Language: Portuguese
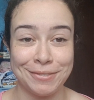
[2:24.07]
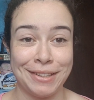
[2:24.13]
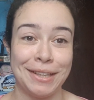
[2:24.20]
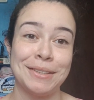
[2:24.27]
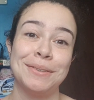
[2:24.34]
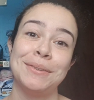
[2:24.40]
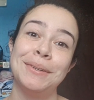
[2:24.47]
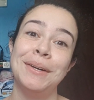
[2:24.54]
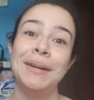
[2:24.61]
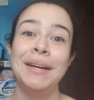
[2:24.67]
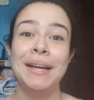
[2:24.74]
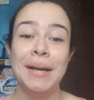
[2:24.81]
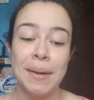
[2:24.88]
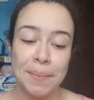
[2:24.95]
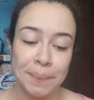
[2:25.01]
Ficando
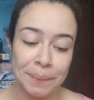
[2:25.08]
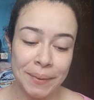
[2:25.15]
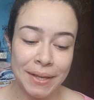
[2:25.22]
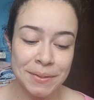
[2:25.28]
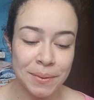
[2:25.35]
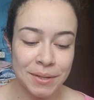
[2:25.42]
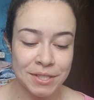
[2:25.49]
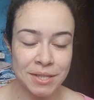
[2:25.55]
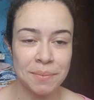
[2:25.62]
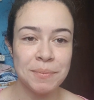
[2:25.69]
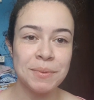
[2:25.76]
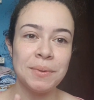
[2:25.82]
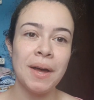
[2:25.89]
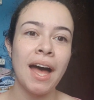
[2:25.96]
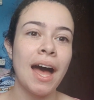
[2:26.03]
mais gordinha
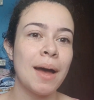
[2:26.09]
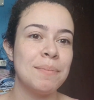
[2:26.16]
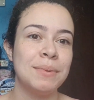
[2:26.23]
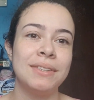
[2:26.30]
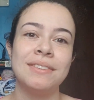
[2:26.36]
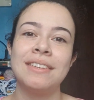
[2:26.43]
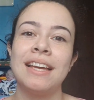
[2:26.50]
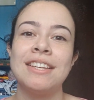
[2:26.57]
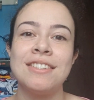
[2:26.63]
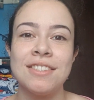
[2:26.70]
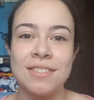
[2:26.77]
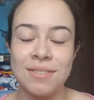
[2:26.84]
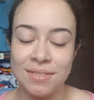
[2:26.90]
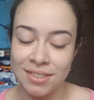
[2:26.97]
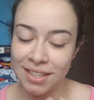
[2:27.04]
muito rápido, né,
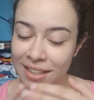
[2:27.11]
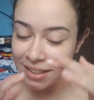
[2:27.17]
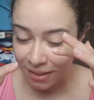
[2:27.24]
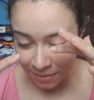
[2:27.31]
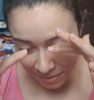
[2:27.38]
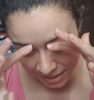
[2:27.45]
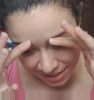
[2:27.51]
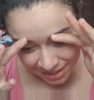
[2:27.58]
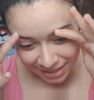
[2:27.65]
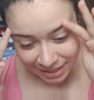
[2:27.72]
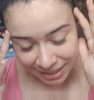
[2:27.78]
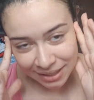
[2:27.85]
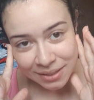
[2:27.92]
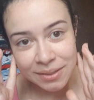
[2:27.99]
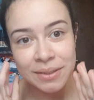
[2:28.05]
gente? Não sei o que tá
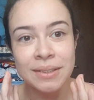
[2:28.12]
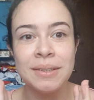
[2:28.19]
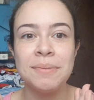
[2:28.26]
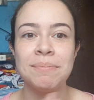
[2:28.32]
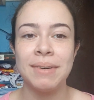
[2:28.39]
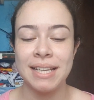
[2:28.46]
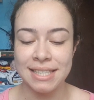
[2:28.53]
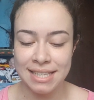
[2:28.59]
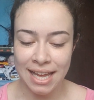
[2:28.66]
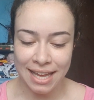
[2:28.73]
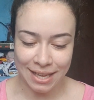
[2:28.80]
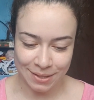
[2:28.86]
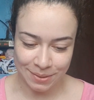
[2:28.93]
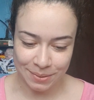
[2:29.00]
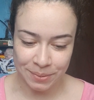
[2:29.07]
acontecendo, mas é
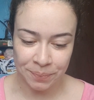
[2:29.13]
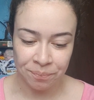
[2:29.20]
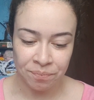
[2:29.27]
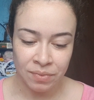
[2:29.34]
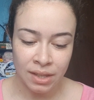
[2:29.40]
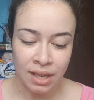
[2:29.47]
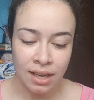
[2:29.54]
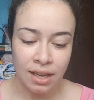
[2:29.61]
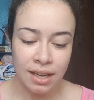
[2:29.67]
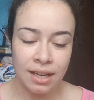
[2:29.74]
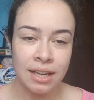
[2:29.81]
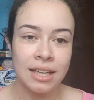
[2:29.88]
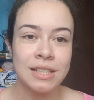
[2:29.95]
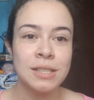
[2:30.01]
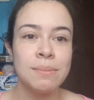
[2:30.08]
isso.
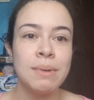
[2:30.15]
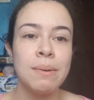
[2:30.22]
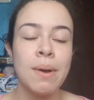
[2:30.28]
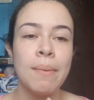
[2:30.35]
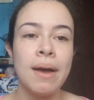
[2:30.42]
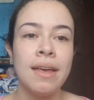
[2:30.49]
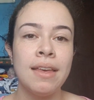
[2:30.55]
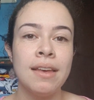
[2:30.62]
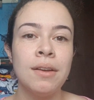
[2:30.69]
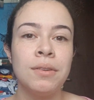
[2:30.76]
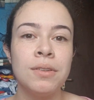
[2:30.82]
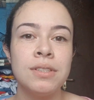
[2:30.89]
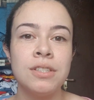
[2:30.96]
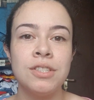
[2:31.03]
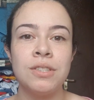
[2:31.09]
Uh, sobre a minha barriga, eu
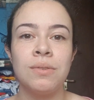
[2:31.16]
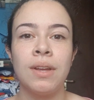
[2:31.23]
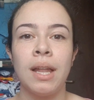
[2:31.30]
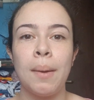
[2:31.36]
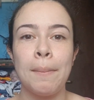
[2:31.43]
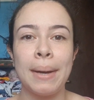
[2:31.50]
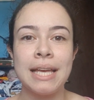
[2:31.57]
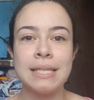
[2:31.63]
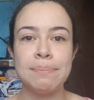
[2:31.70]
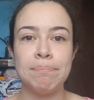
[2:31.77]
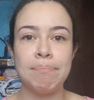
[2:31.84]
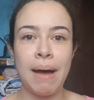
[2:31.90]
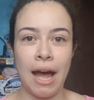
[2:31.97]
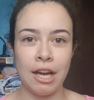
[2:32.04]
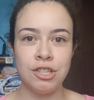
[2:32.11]
tô sentindo ela mais
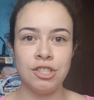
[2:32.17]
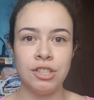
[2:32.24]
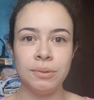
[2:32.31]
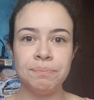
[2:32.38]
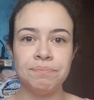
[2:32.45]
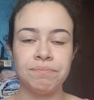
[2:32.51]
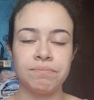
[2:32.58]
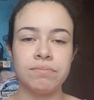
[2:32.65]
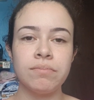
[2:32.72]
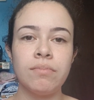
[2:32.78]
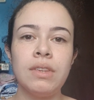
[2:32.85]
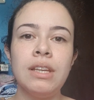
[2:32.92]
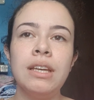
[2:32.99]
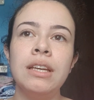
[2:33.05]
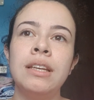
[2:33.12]
baixa.
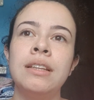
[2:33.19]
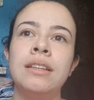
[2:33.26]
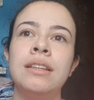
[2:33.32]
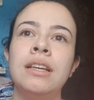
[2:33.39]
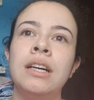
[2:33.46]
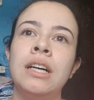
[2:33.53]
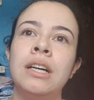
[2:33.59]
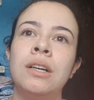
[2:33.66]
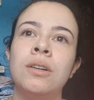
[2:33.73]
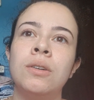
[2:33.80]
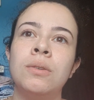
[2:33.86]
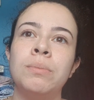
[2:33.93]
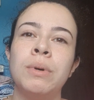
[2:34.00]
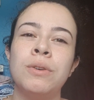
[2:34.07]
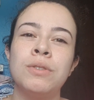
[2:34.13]
Então,
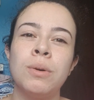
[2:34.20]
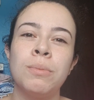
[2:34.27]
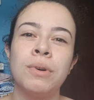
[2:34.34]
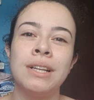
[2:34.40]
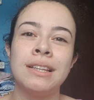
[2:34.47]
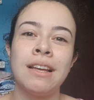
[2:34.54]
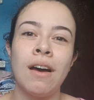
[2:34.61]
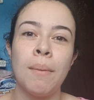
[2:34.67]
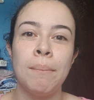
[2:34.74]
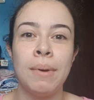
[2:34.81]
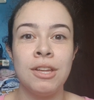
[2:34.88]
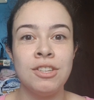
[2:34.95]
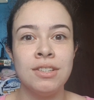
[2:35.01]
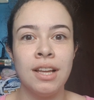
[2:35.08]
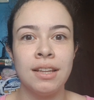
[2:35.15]
meu estômago ele tá
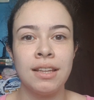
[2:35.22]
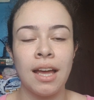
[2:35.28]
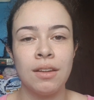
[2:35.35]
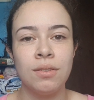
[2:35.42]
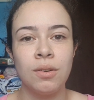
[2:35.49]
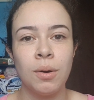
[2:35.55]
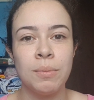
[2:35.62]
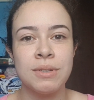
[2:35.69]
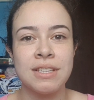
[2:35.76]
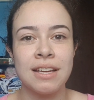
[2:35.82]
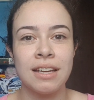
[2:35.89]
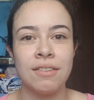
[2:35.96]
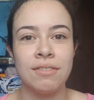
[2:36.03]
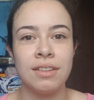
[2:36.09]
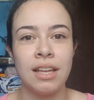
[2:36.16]
bem dilatado no começo da
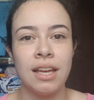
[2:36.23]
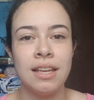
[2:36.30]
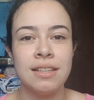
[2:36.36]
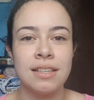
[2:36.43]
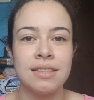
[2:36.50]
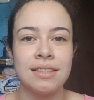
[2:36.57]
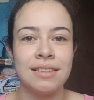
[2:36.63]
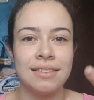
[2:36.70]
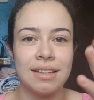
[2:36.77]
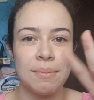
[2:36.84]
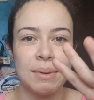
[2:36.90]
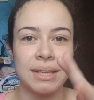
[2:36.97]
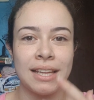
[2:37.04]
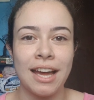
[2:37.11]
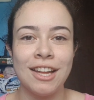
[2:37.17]
gravidez, assim, na
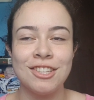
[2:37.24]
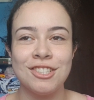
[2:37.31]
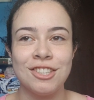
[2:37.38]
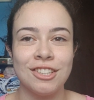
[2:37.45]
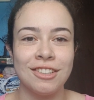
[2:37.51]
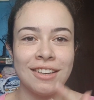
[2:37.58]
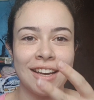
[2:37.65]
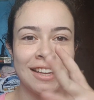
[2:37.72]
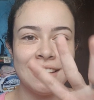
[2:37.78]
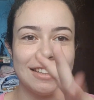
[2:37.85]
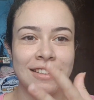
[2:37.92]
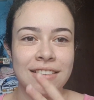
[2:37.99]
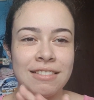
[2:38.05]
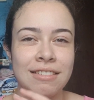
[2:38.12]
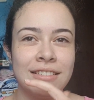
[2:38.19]
metade ali
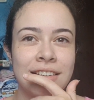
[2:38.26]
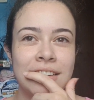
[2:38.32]
da